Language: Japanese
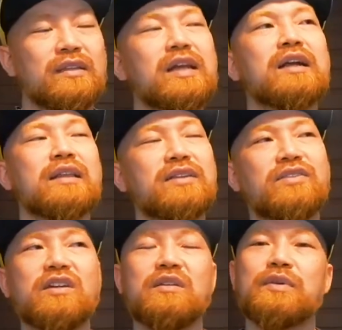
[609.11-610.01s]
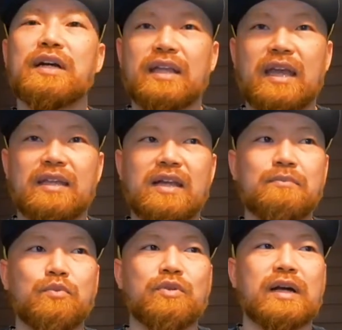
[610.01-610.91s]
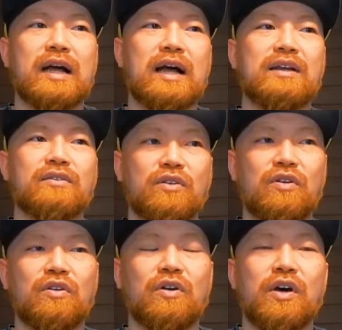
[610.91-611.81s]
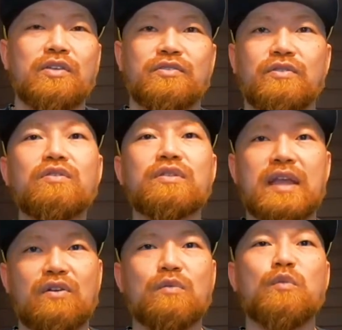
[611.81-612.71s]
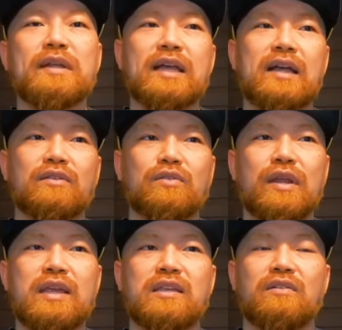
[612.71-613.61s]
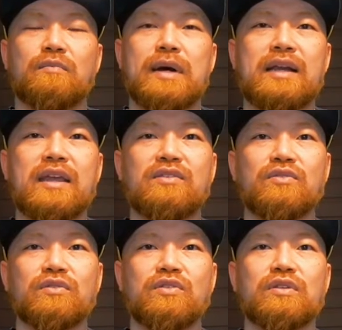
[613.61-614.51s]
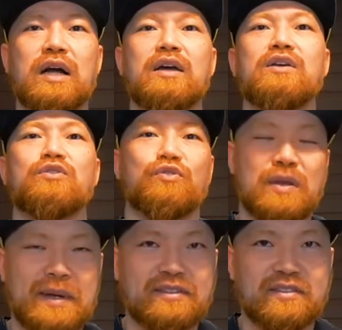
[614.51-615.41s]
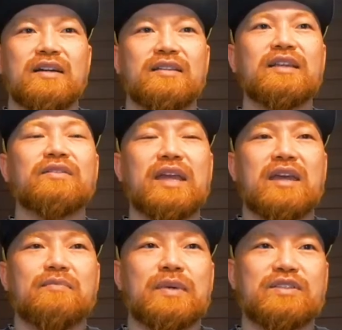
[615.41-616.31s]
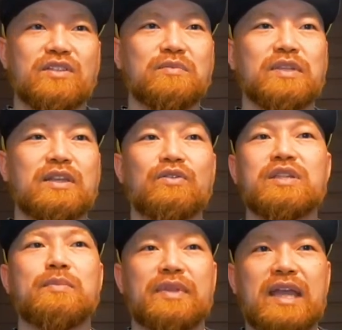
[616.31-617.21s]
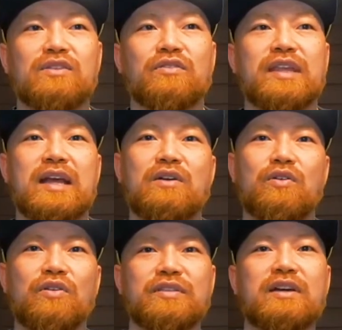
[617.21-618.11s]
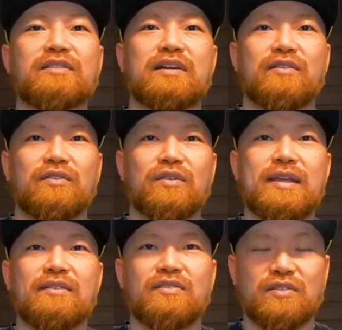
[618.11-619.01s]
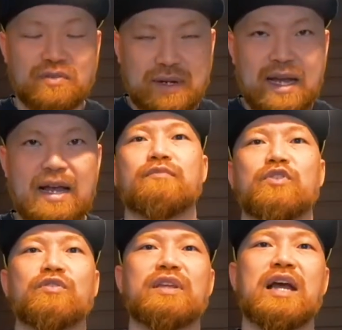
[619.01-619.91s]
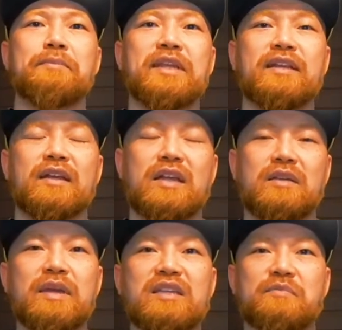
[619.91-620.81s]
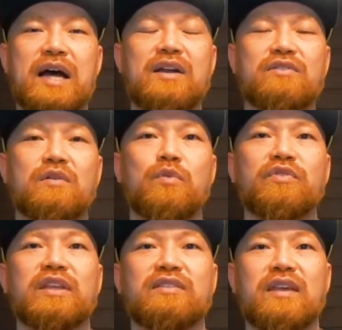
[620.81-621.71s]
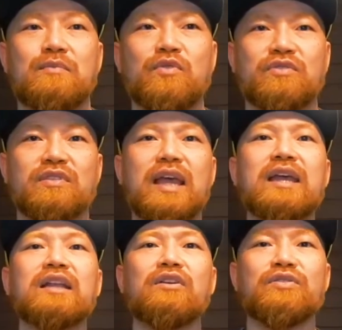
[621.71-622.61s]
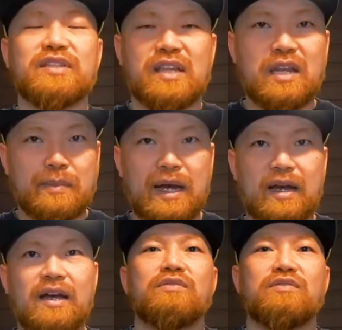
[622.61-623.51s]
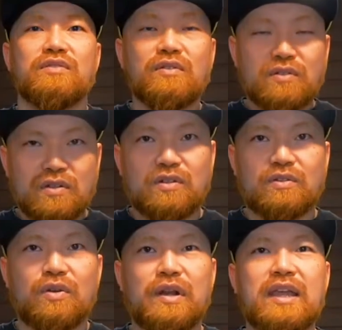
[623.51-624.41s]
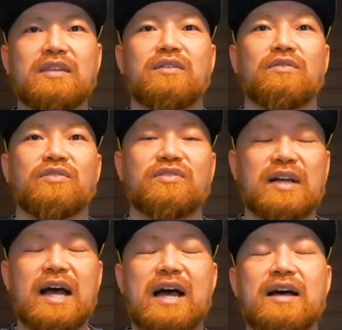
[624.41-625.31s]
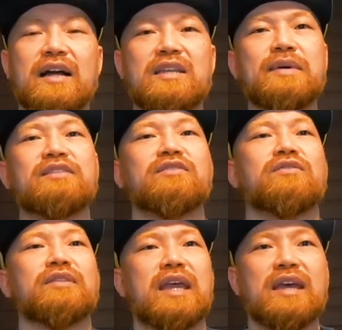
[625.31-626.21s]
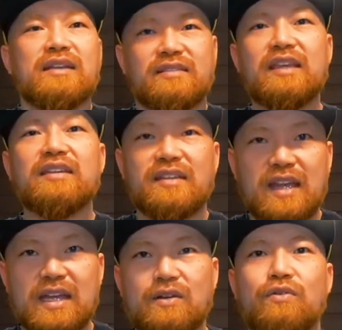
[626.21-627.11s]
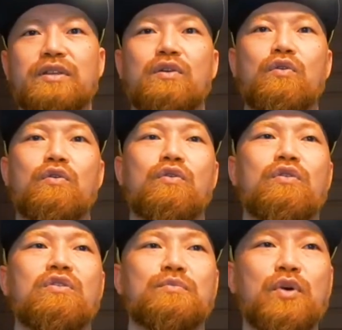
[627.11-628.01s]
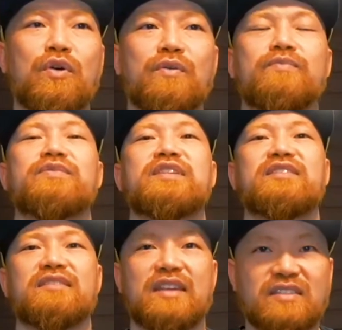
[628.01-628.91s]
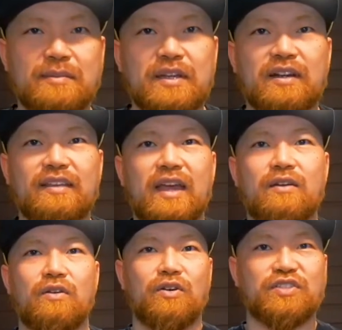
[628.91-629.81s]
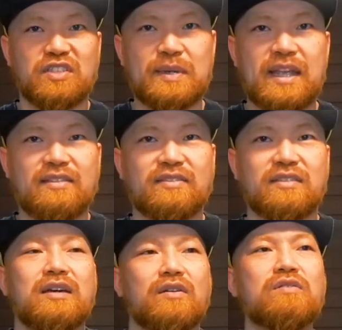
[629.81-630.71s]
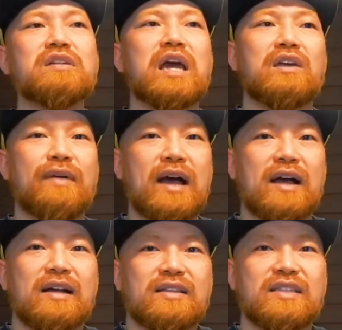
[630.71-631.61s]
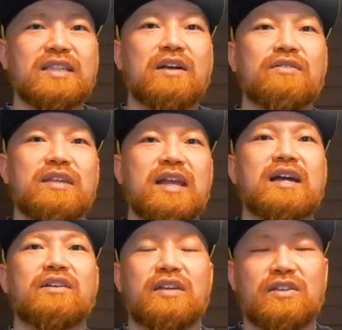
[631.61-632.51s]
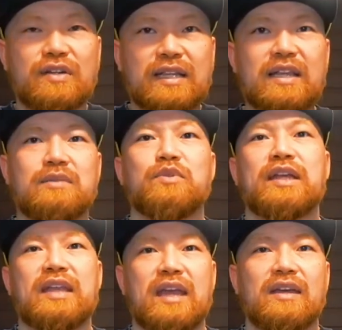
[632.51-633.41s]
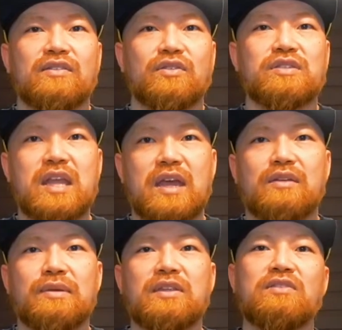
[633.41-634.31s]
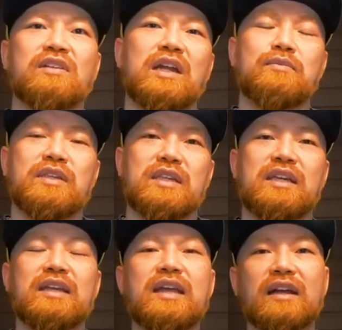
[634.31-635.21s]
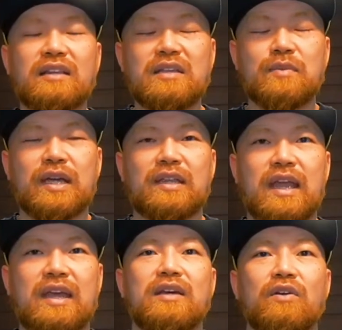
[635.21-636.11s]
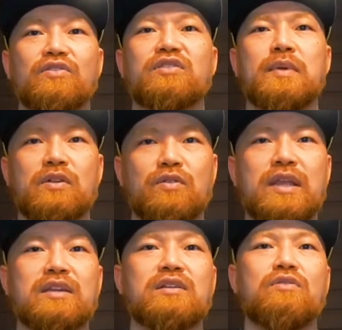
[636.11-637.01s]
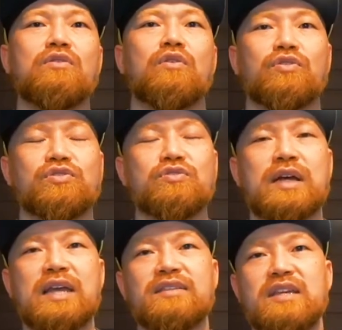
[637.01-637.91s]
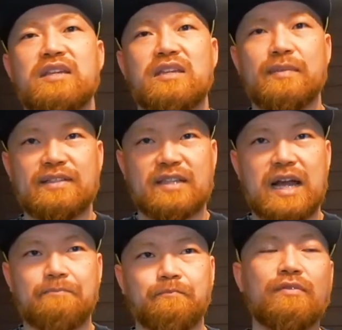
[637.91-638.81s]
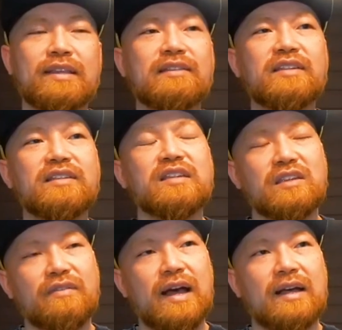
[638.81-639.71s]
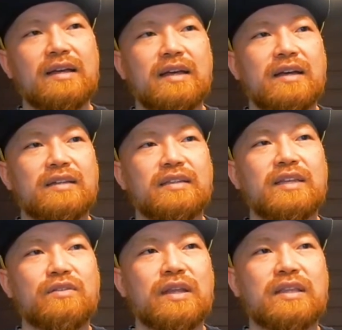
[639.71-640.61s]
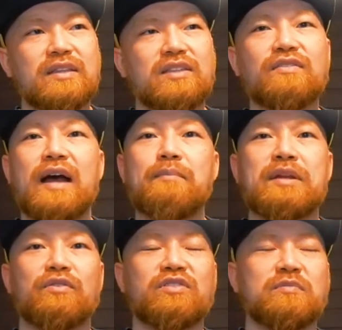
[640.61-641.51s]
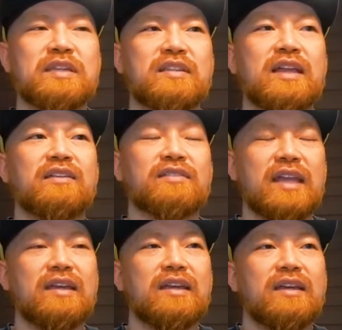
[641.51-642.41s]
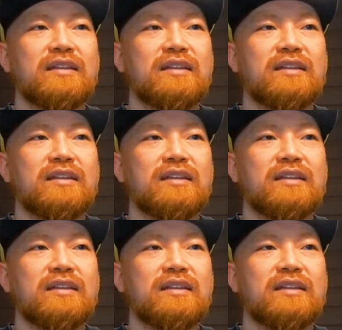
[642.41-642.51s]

だからね、チューブがね、何本かあると、すごくね、これもまたトレーニングのバリエーションっていうのが増えます。なので、まあ、チューブってどうしてもね、女性がこうサクサクトレーニングするとか、ちょっとリハビリ的なイメージもあると思うんですけれども、使い方を知っていれば、すごくトレーニングの質が上がりますので、ぜひね、こういった方法も実践してみてください。おすすめです。今回は自宅に長くいる方に向けて、そしてフィッティネスクラブに行けない方に向けて、おすすめのトレーニング器具をご紹介していきました。私自身は、家トレって実はあんまりおすすめしてないんですね。